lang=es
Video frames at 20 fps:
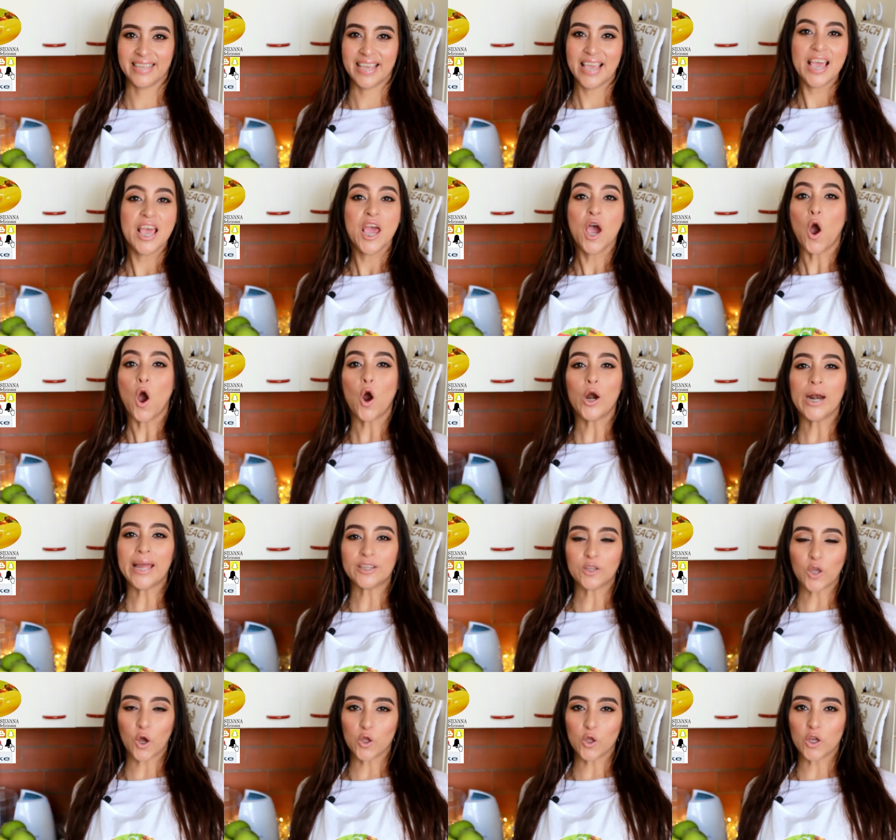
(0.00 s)
Hola a
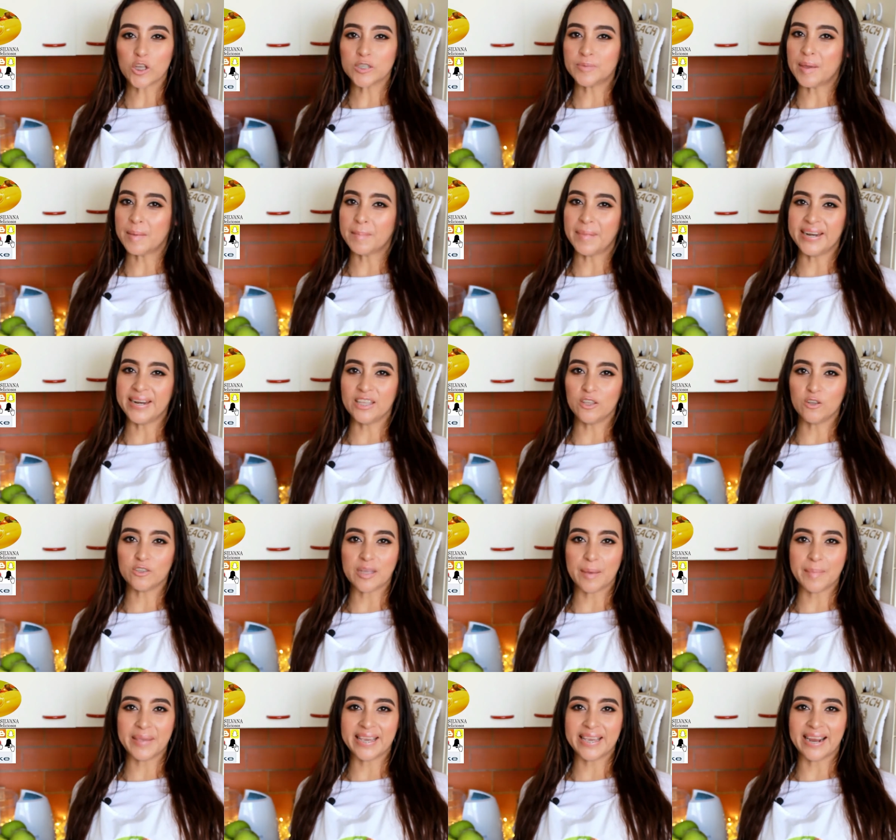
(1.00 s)
todos, bienvenidos a
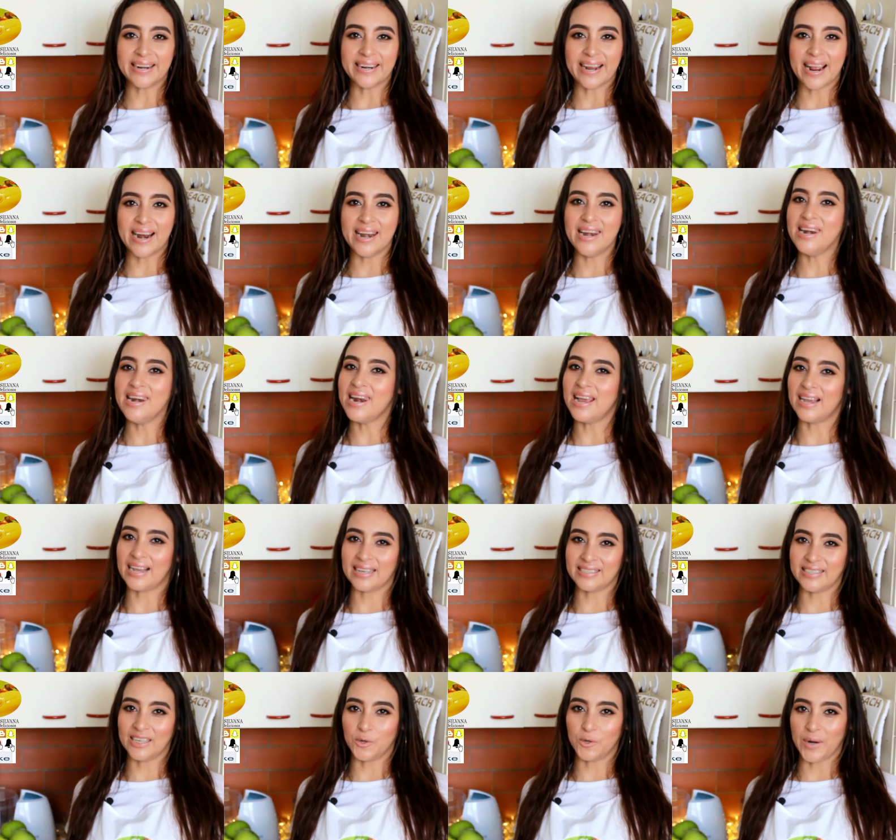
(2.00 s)
mi canal La
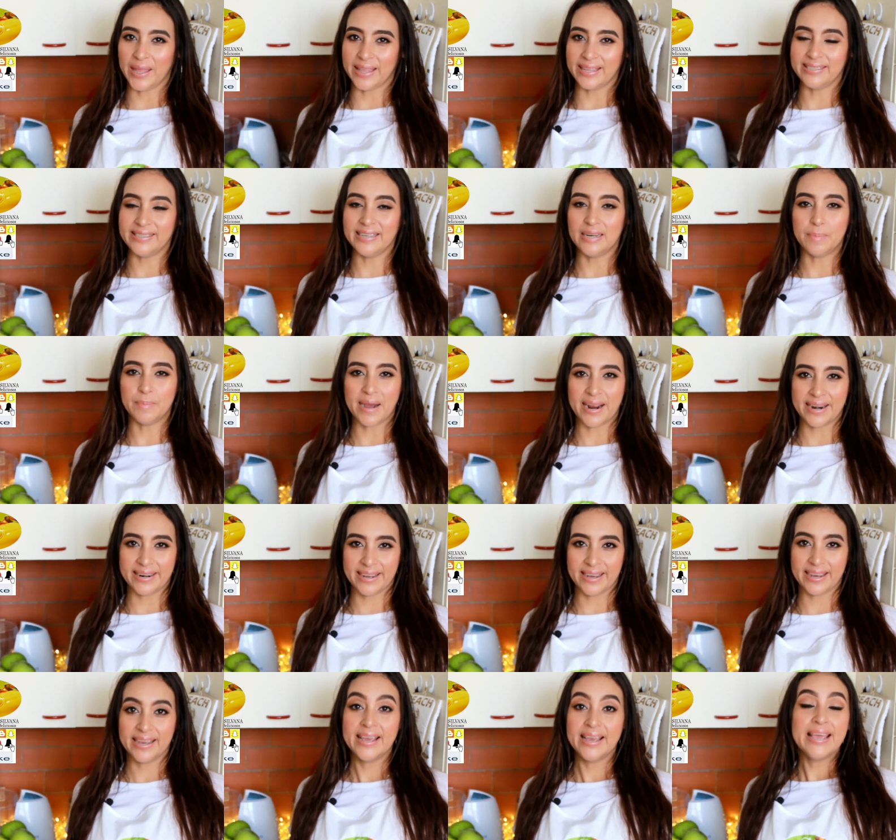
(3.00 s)
Cacerola de
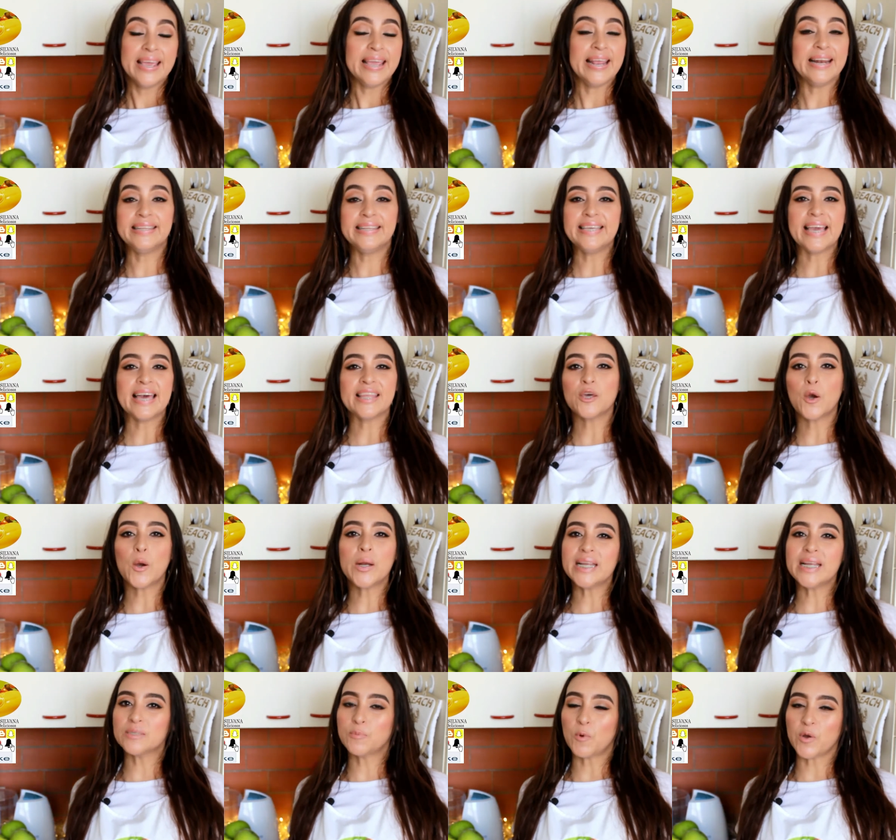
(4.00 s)
Silvana. El día de hoy
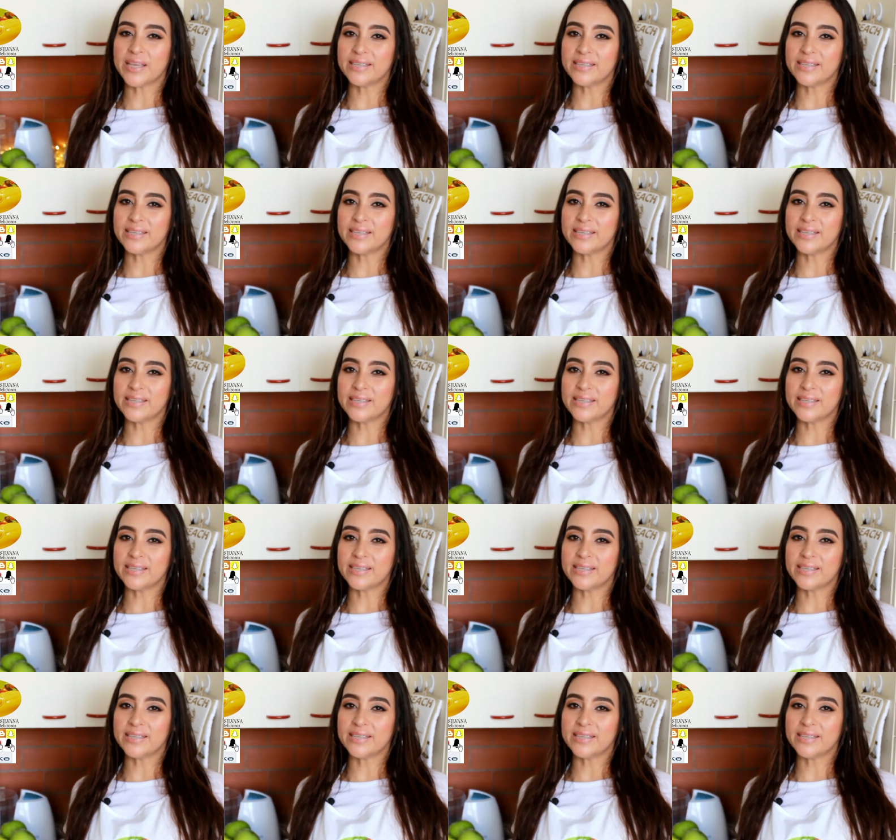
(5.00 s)
les voy a